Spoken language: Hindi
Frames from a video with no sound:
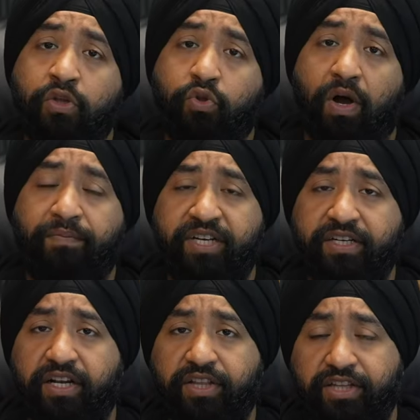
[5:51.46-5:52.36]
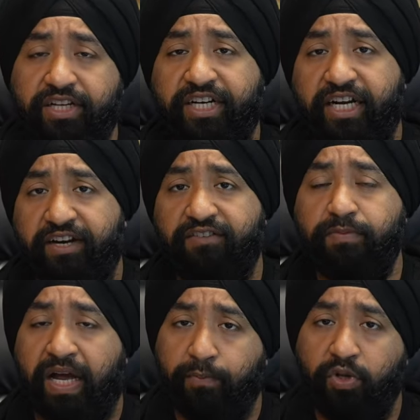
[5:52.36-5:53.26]
तो आप विजिट कर सकते हैं डिटेन डेविस
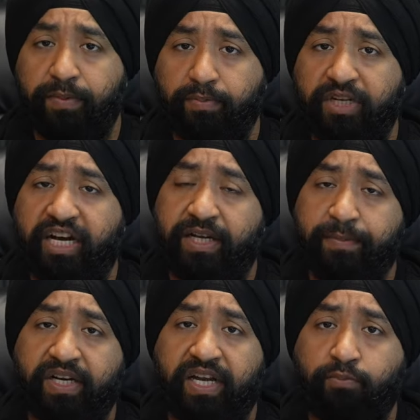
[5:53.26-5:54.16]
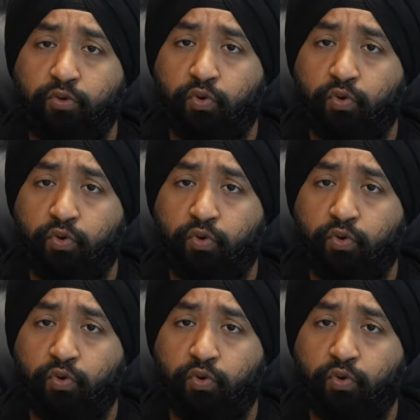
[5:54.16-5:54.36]
मायापुरी में अपनी गाड़ी में अगर आपको